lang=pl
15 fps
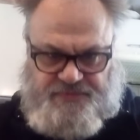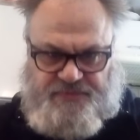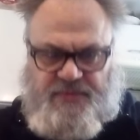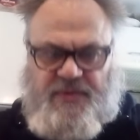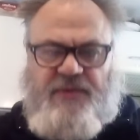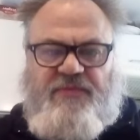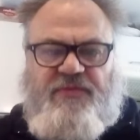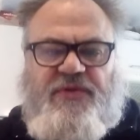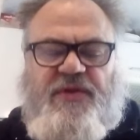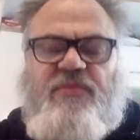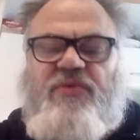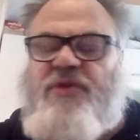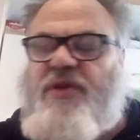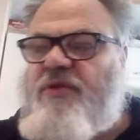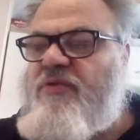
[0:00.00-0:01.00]
w tym, w tym
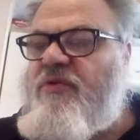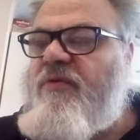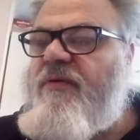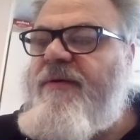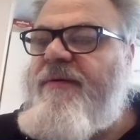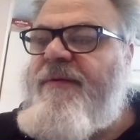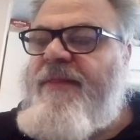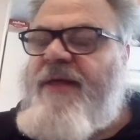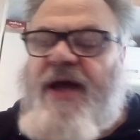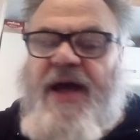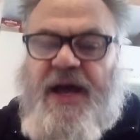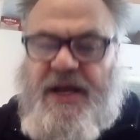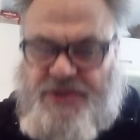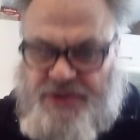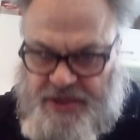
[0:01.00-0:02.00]
budynku,
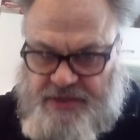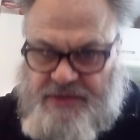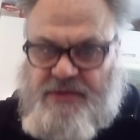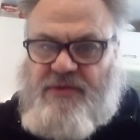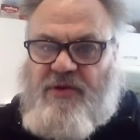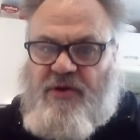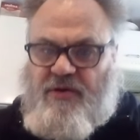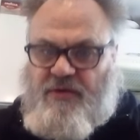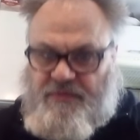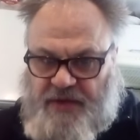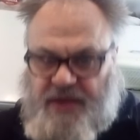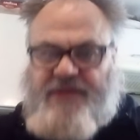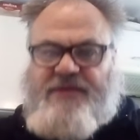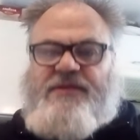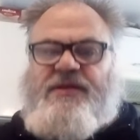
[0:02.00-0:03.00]
a często
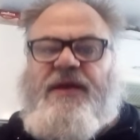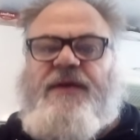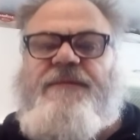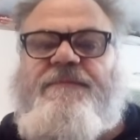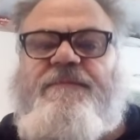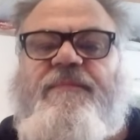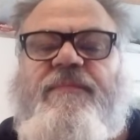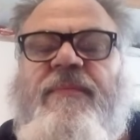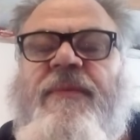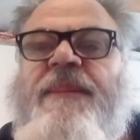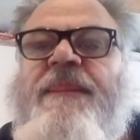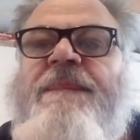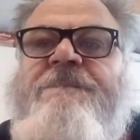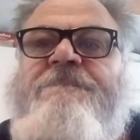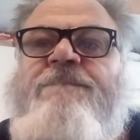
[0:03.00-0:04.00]
więcej
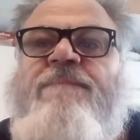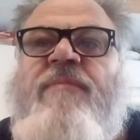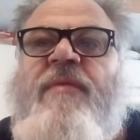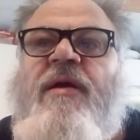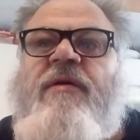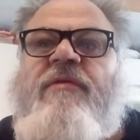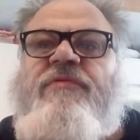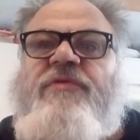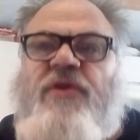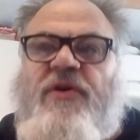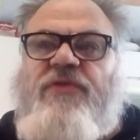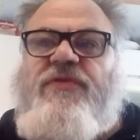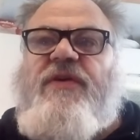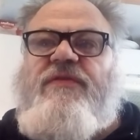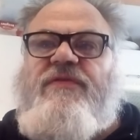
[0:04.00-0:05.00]

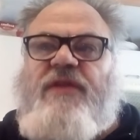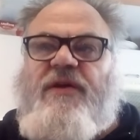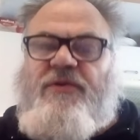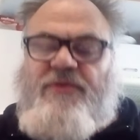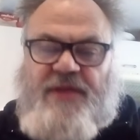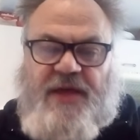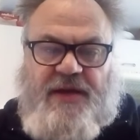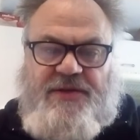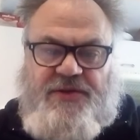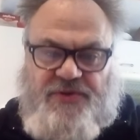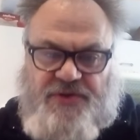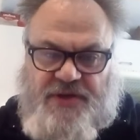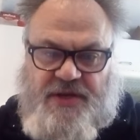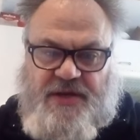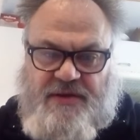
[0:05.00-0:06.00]
wniosek z tego taki,
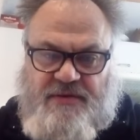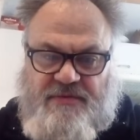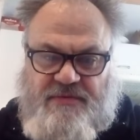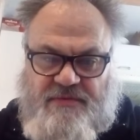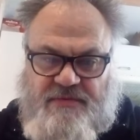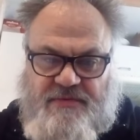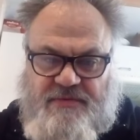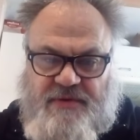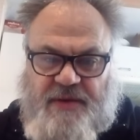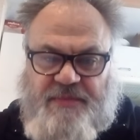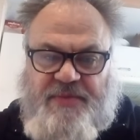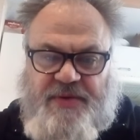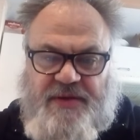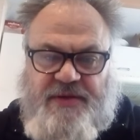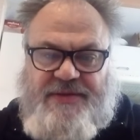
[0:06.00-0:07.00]
że y,
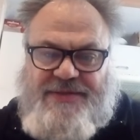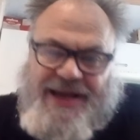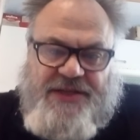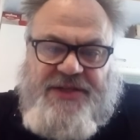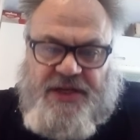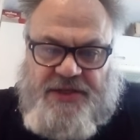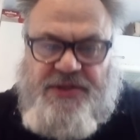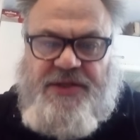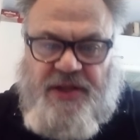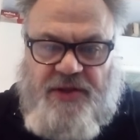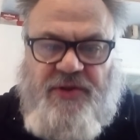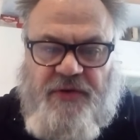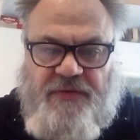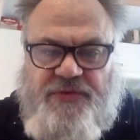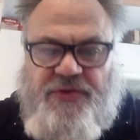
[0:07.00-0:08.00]
aby zagrzać ten
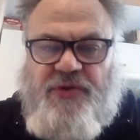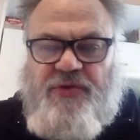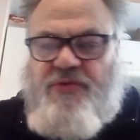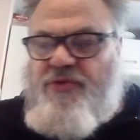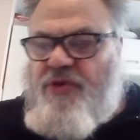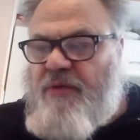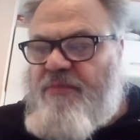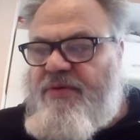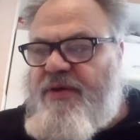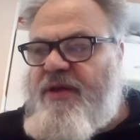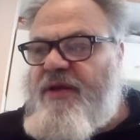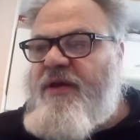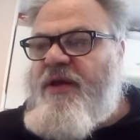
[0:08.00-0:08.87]
dom w ciągu doby,